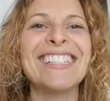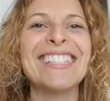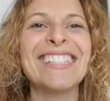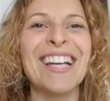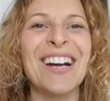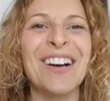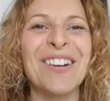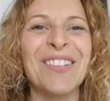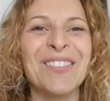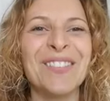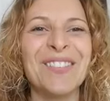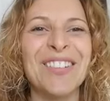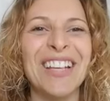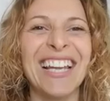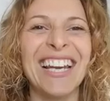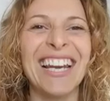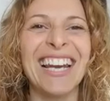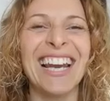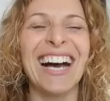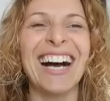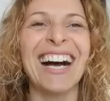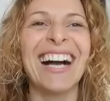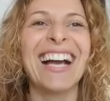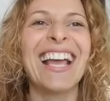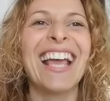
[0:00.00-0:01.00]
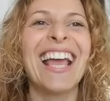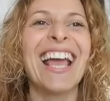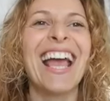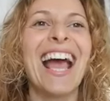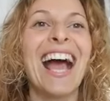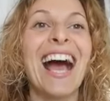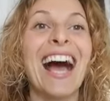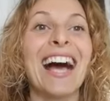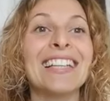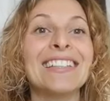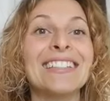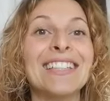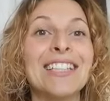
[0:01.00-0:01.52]
ciao bella,
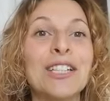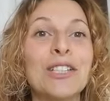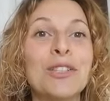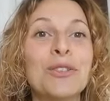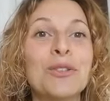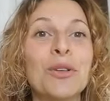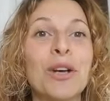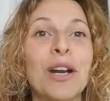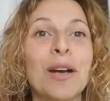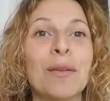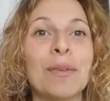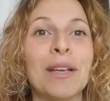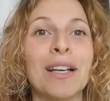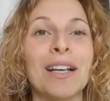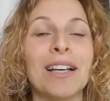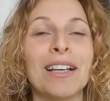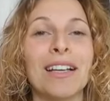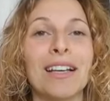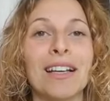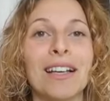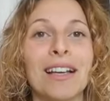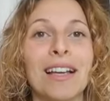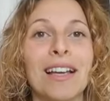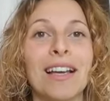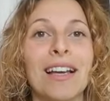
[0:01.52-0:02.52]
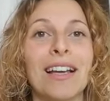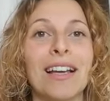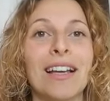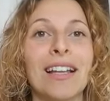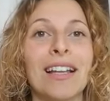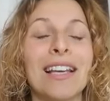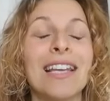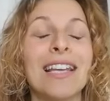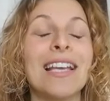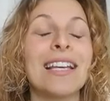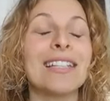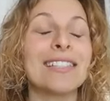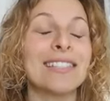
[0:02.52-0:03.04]
addirittura mia, eh,
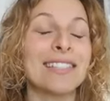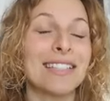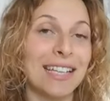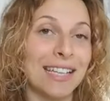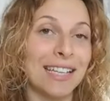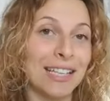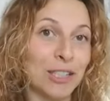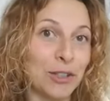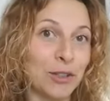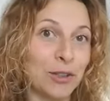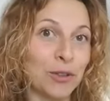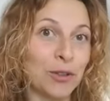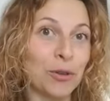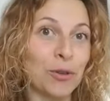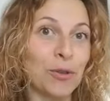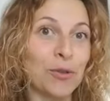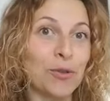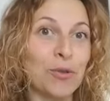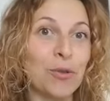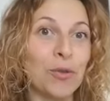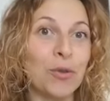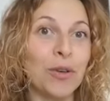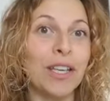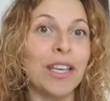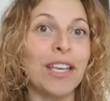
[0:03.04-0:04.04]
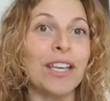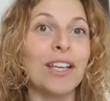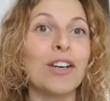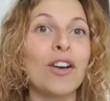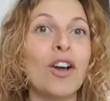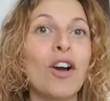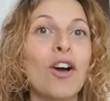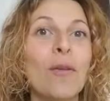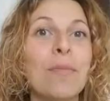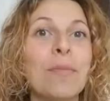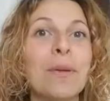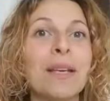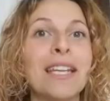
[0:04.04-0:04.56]
le ha scritto lui,
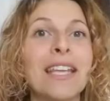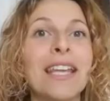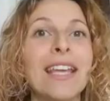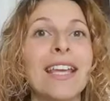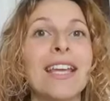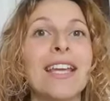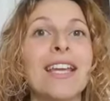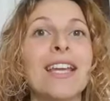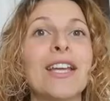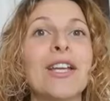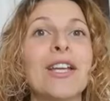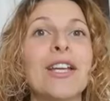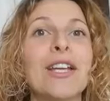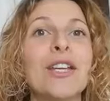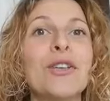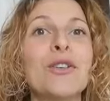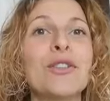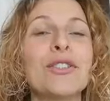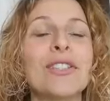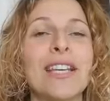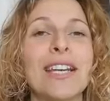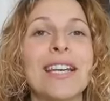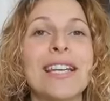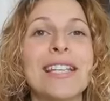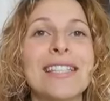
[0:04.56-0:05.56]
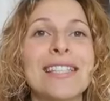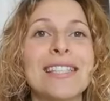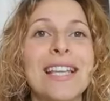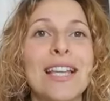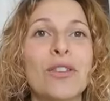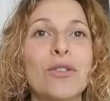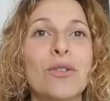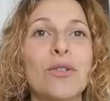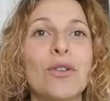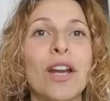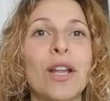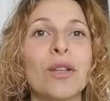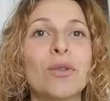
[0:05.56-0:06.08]
no perché io sarei
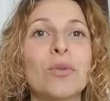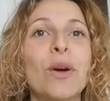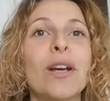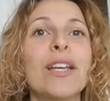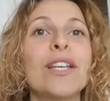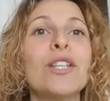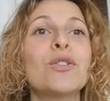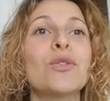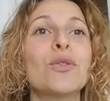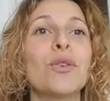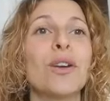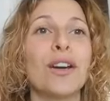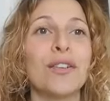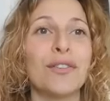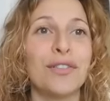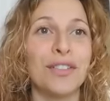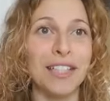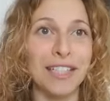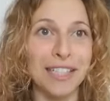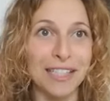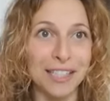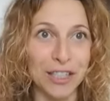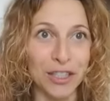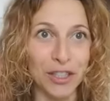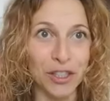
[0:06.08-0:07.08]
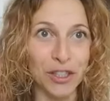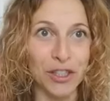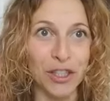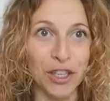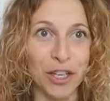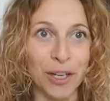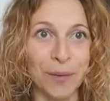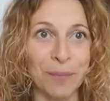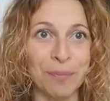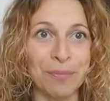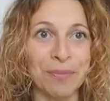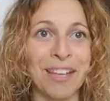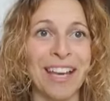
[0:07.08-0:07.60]
stato la tua isola
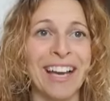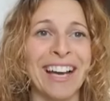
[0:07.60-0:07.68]
felice.